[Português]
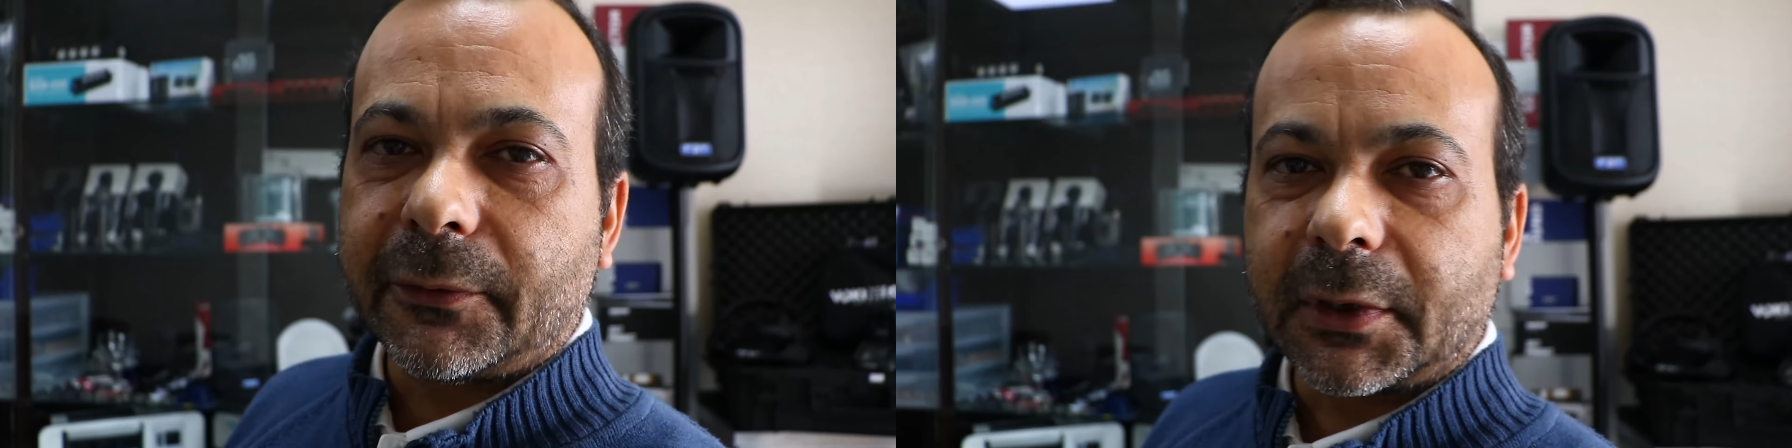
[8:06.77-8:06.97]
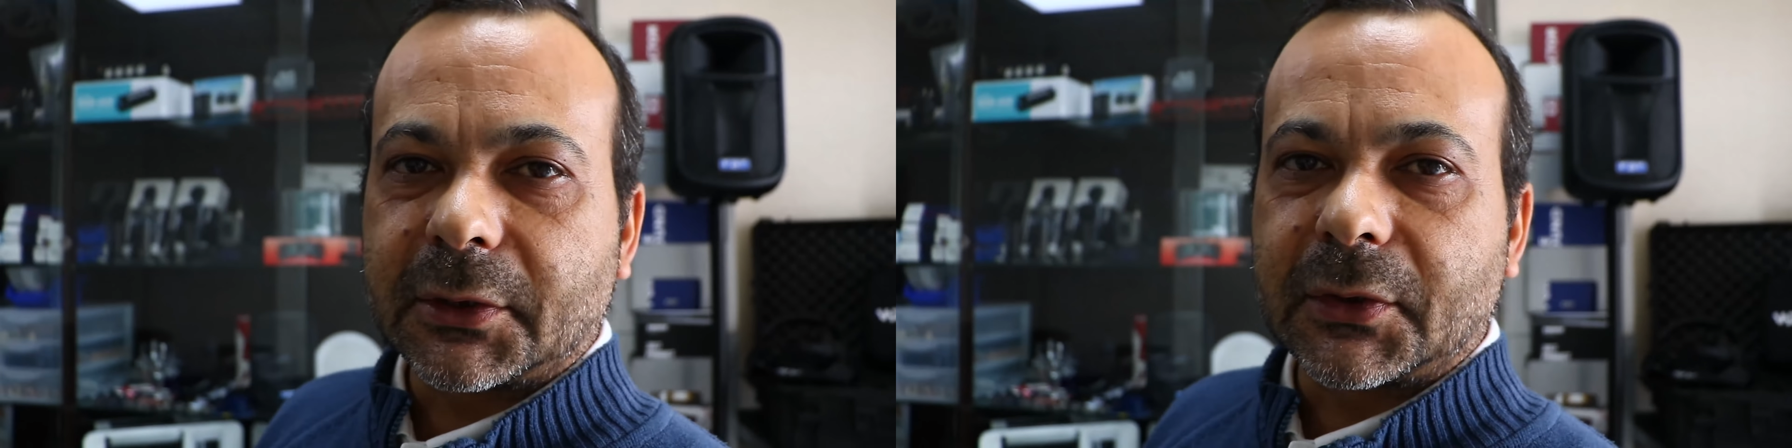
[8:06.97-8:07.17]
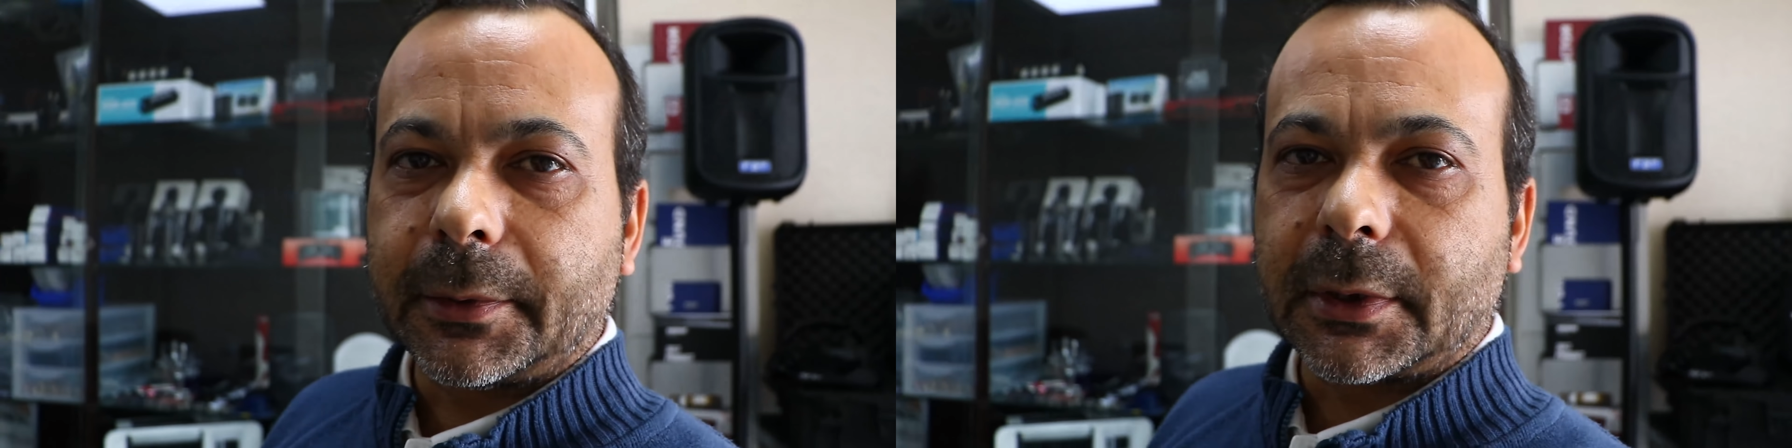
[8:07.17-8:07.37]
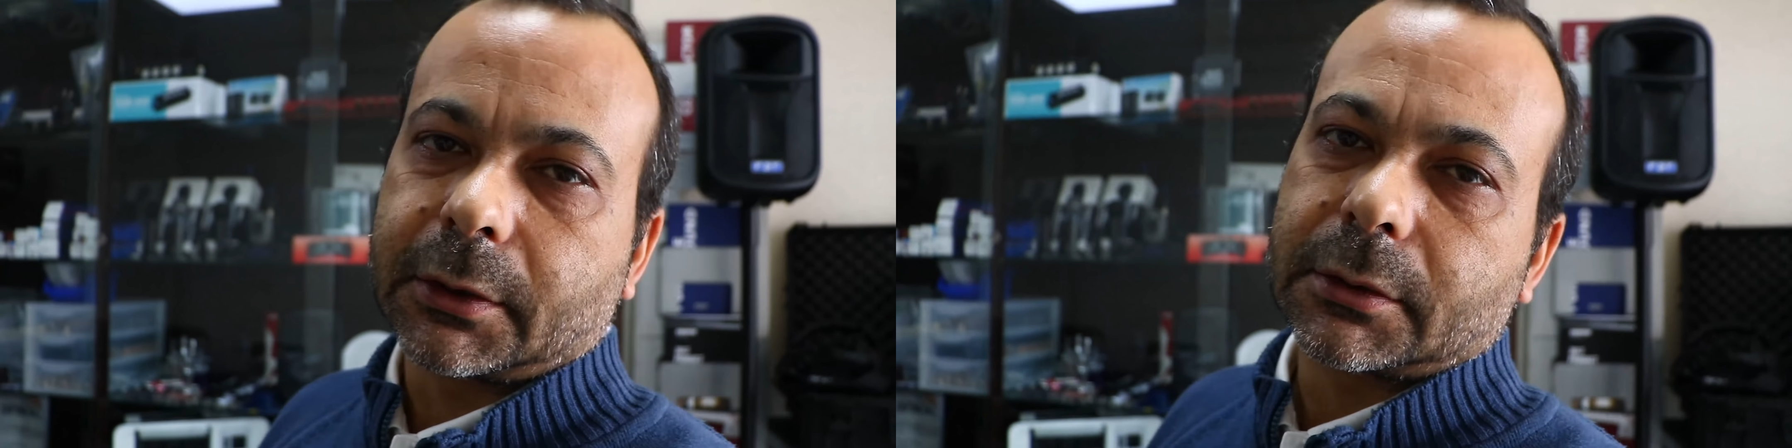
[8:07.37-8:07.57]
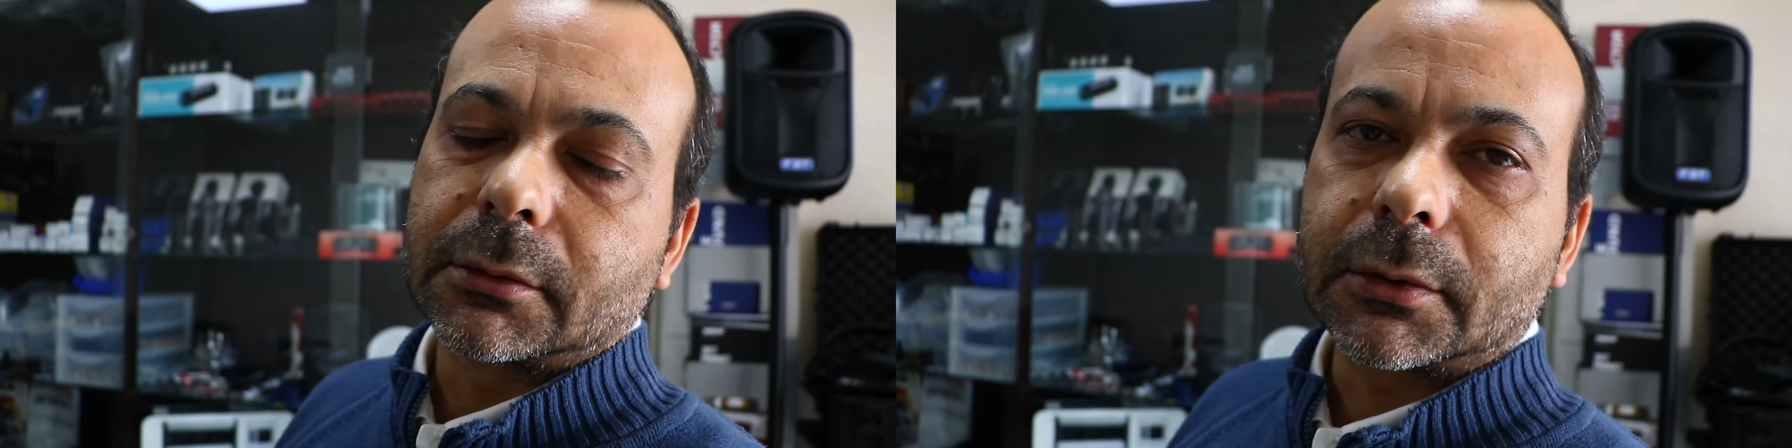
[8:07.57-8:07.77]
fica a saber que
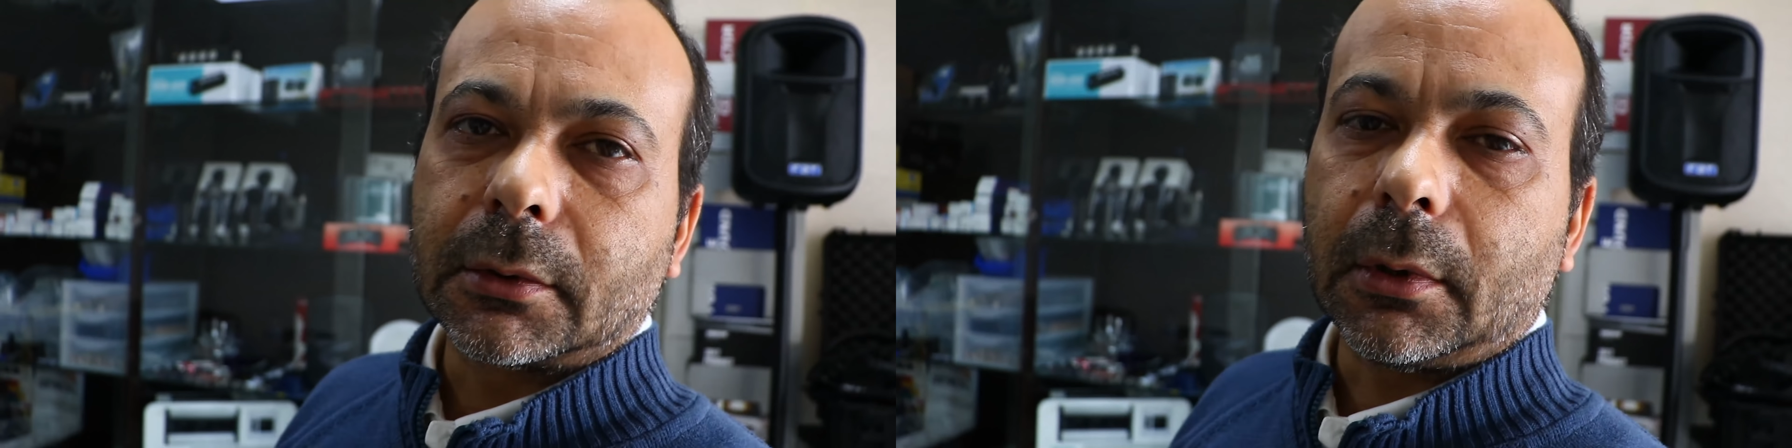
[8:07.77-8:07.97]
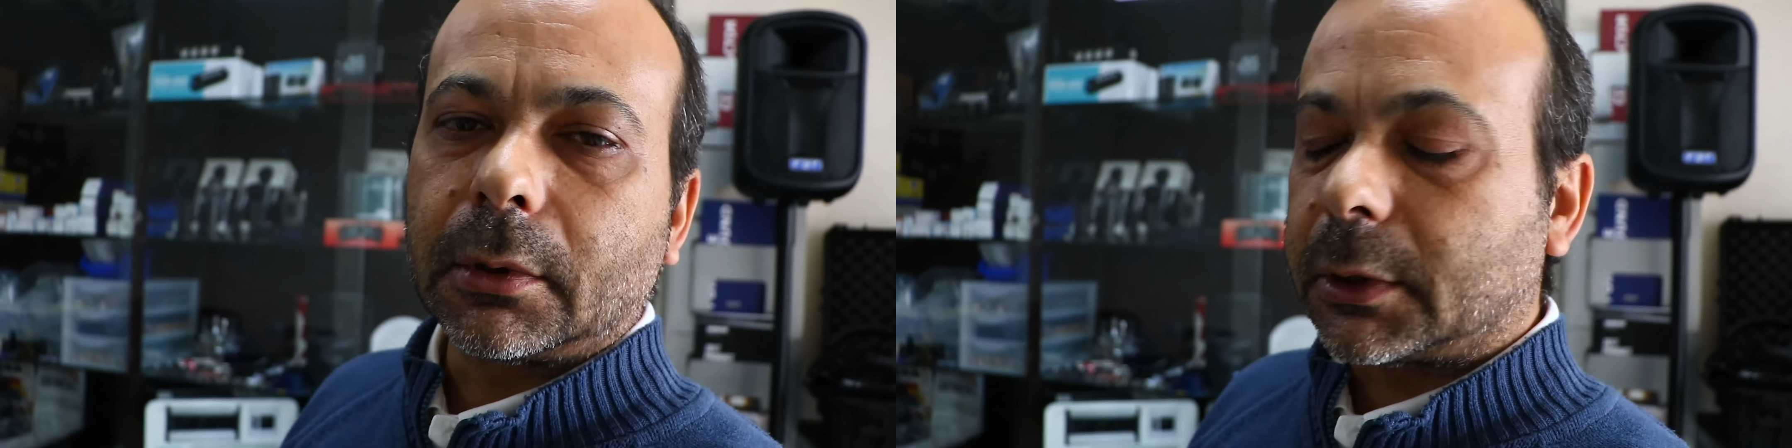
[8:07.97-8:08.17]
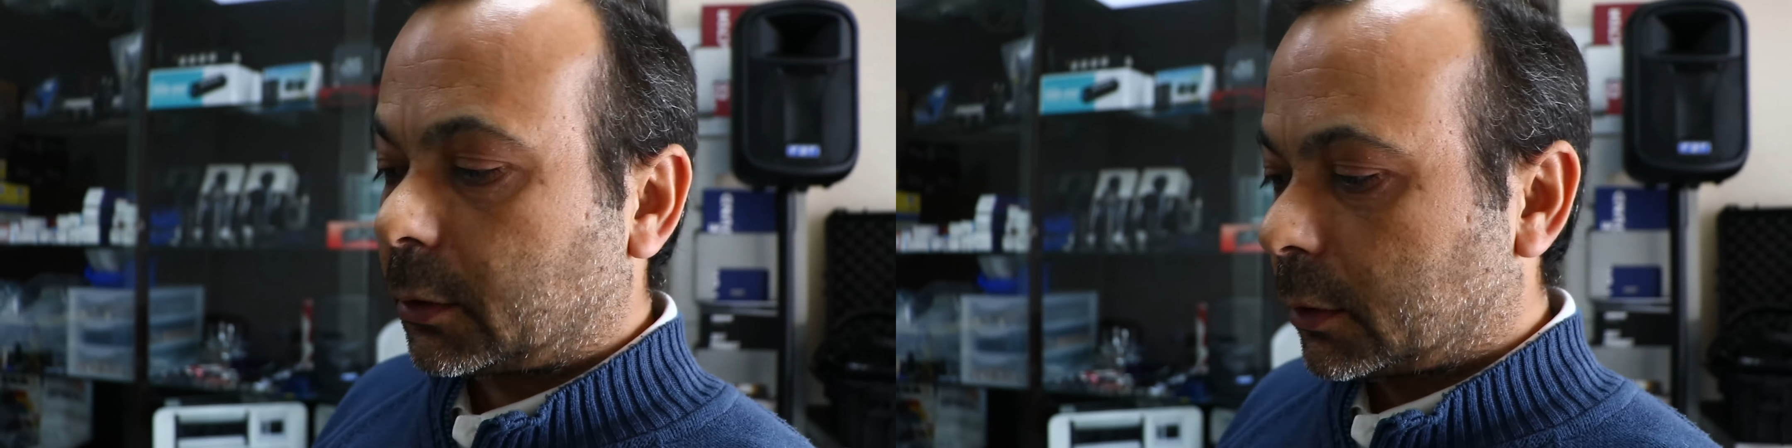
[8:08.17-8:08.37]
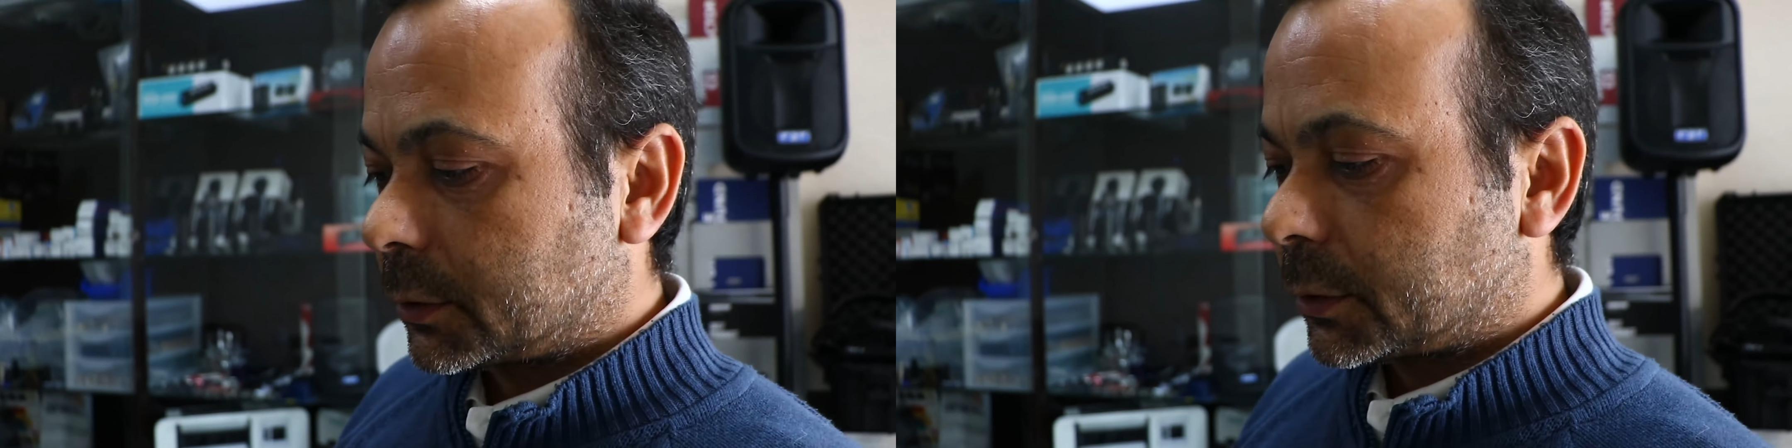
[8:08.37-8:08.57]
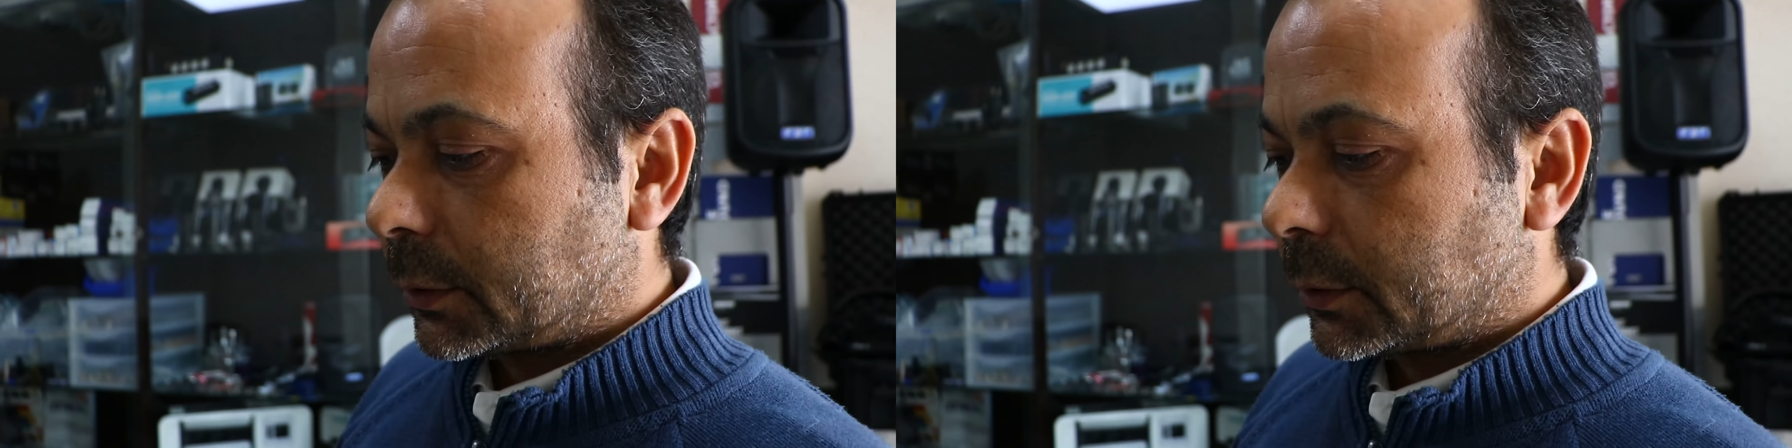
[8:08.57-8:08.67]
isto não são walkie-talks,